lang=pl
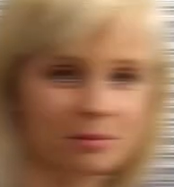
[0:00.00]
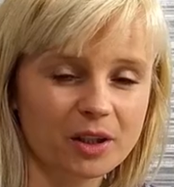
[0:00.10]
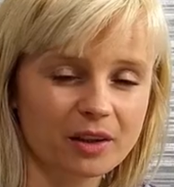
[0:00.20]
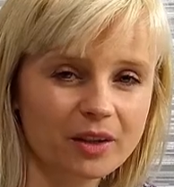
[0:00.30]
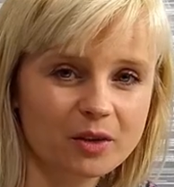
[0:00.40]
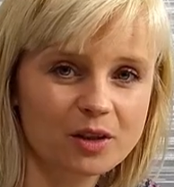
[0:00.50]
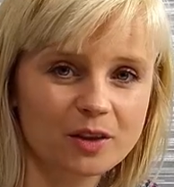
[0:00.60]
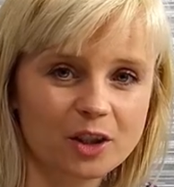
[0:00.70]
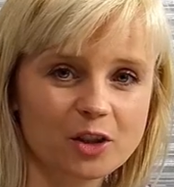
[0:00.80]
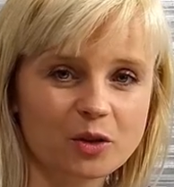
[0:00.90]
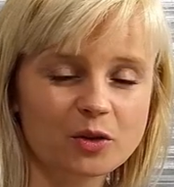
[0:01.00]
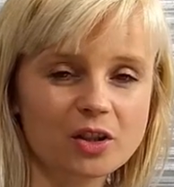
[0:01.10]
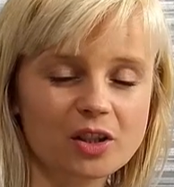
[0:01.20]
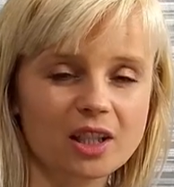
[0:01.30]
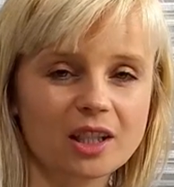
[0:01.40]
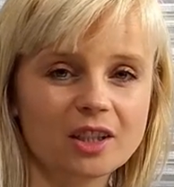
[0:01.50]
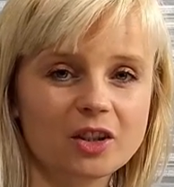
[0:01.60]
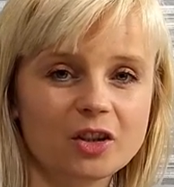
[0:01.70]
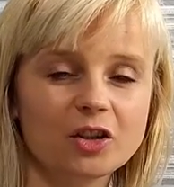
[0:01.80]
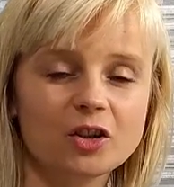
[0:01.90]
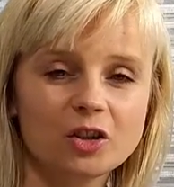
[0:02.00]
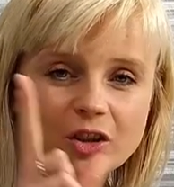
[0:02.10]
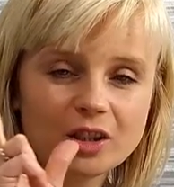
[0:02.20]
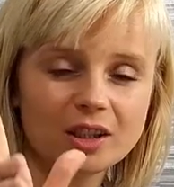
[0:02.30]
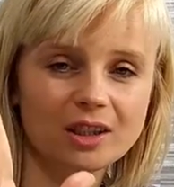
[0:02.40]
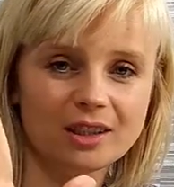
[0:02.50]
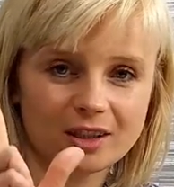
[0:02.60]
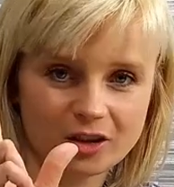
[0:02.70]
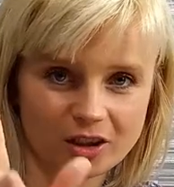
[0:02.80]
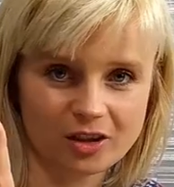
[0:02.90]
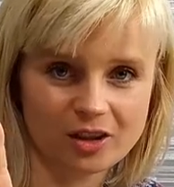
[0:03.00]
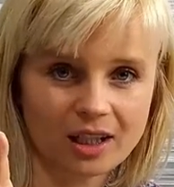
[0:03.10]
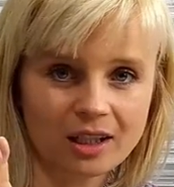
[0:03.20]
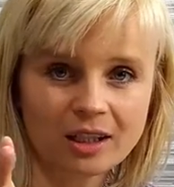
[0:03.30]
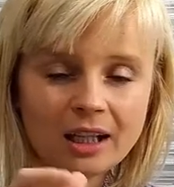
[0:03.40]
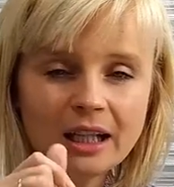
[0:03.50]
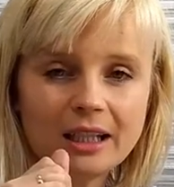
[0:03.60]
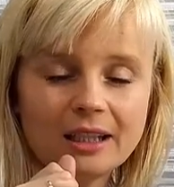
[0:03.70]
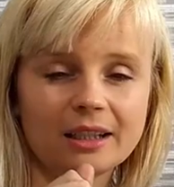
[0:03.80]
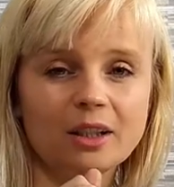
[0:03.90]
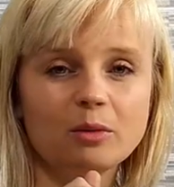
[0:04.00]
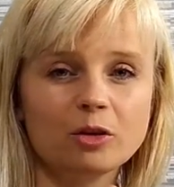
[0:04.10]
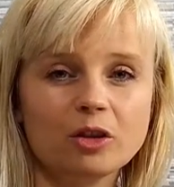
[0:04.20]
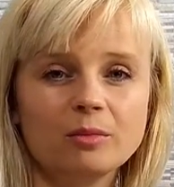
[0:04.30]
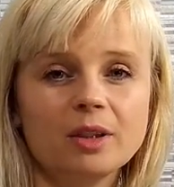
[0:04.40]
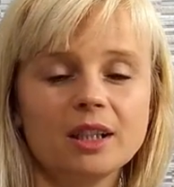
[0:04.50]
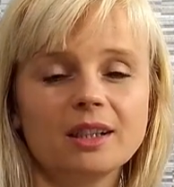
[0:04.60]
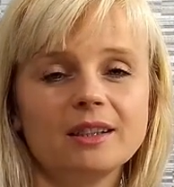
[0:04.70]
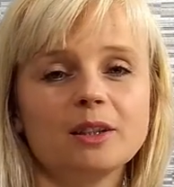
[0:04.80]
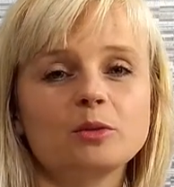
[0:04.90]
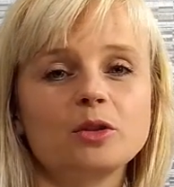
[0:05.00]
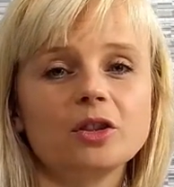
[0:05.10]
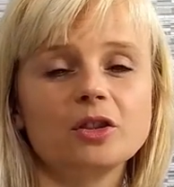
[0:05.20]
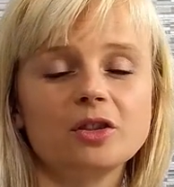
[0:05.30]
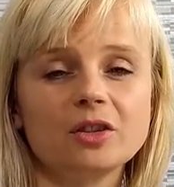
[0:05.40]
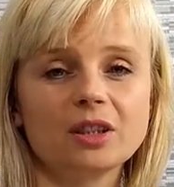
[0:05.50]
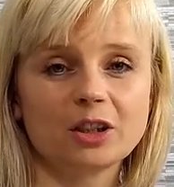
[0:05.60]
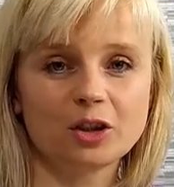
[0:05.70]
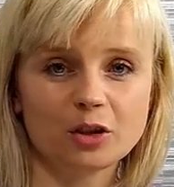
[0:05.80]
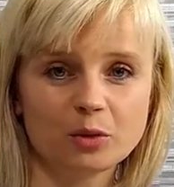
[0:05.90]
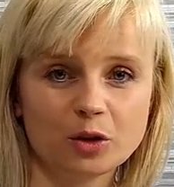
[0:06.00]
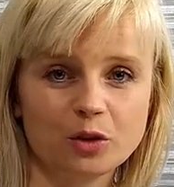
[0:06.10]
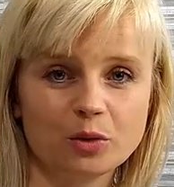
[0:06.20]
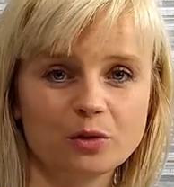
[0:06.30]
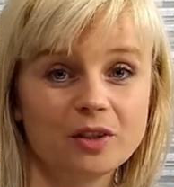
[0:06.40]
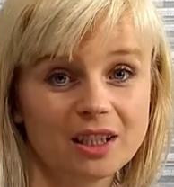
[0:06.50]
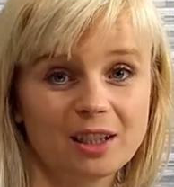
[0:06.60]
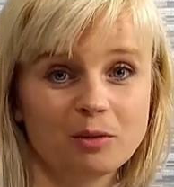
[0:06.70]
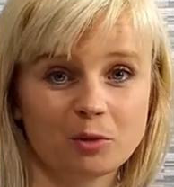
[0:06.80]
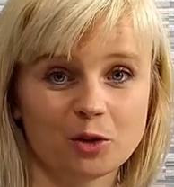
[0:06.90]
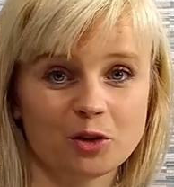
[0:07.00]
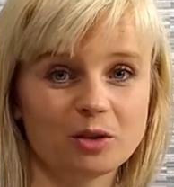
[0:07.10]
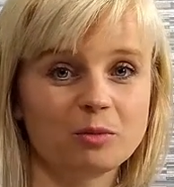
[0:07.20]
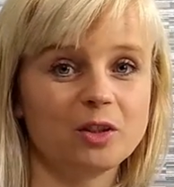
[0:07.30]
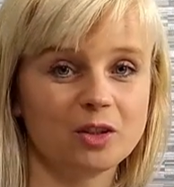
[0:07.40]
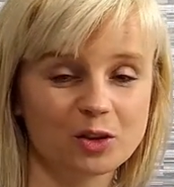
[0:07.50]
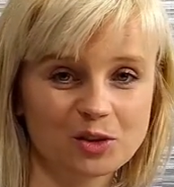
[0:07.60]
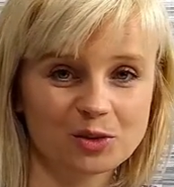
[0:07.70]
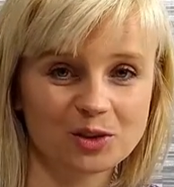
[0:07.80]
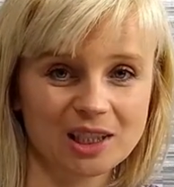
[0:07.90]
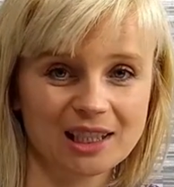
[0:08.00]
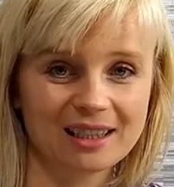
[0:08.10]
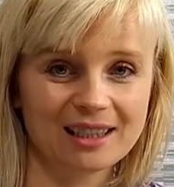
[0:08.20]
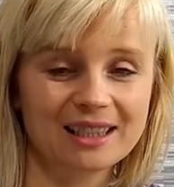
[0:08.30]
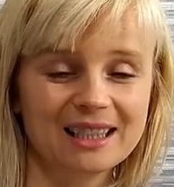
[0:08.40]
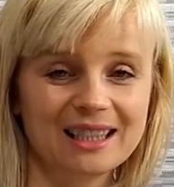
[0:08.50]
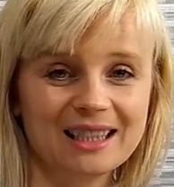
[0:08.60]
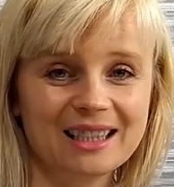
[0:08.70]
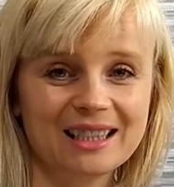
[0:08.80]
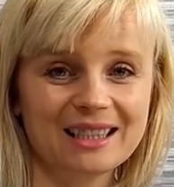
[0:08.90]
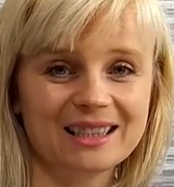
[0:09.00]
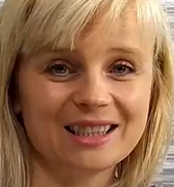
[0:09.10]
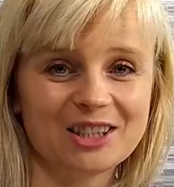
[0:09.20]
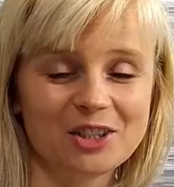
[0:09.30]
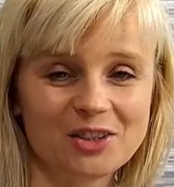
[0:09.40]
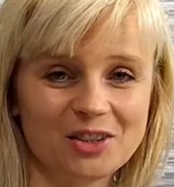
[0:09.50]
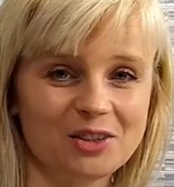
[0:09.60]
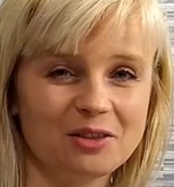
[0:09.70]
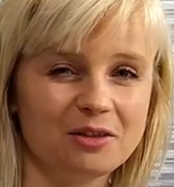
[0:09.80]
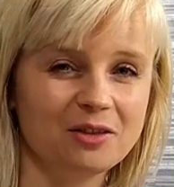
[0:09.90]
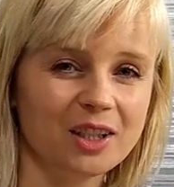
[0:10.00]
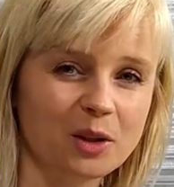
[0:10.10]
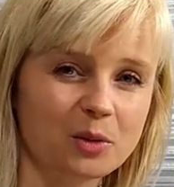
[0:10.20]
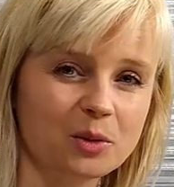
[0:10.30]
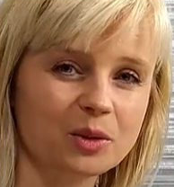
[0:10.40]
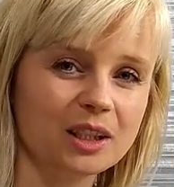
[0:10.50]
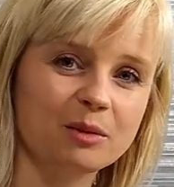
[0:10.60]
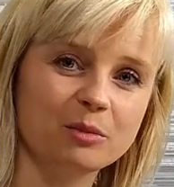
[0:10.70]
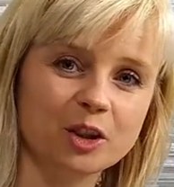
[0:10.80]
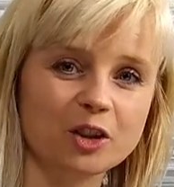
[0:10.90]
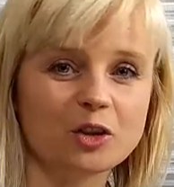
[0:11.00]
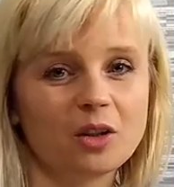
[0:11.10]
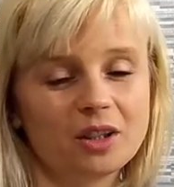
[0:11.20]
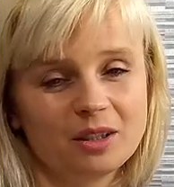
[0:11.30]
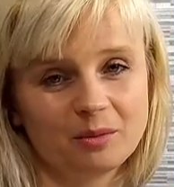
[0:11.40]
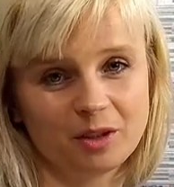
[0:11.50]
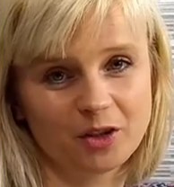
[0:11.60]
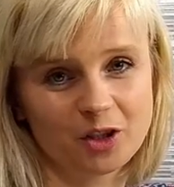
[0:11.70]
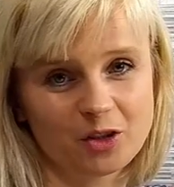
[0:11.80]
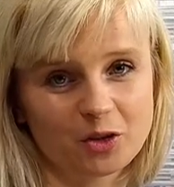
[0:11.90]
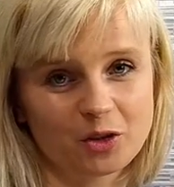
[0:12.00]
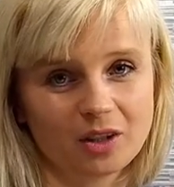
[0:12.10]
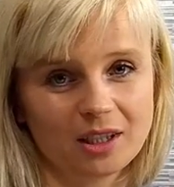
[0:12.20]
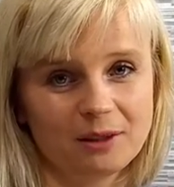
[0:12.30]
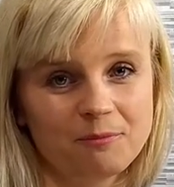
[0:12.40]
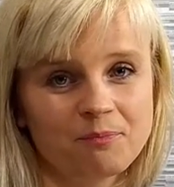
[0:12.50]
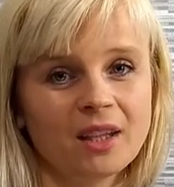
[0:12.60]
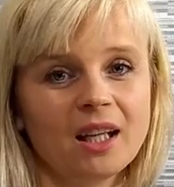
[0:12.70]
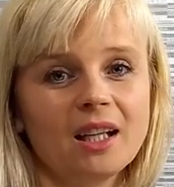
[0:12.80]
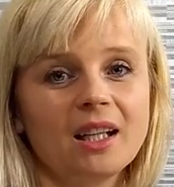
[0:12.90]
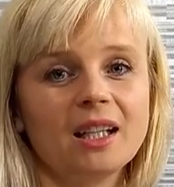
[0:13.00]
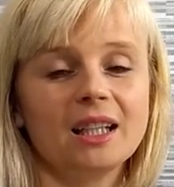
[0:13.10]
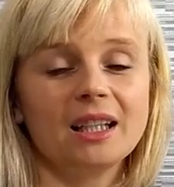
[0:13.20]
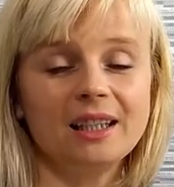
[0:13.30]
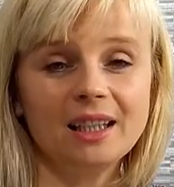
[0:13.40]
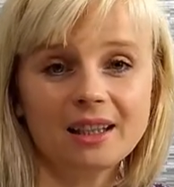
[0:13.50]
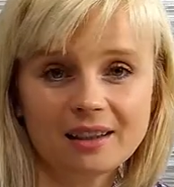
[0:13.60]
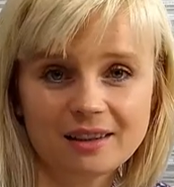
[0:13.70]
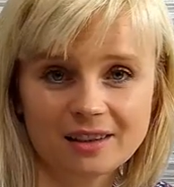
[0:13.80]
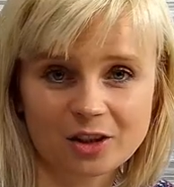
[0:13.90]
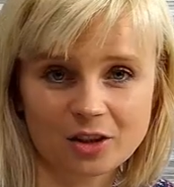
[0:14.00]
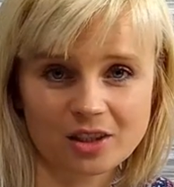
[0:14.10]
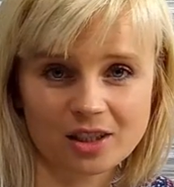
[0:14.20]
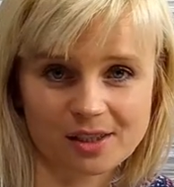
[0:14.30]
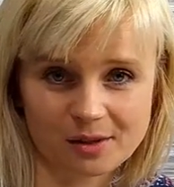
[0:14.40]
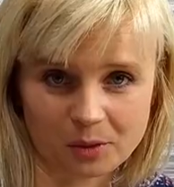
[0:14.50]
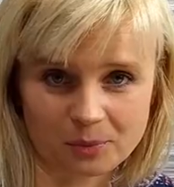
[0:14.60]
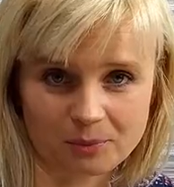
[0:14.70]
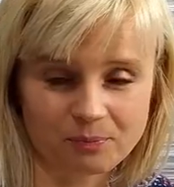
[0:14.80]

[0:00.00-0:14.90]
Pojawiają się w tej książce trzy narzędzia, jakich możemy nauczyć naszych uczniów, tych najmłodszych, bo to jest książka dla e, dzieci w wieku takim przedszkolnym i wczesnoszkolnym. I jakie te narzędzia są?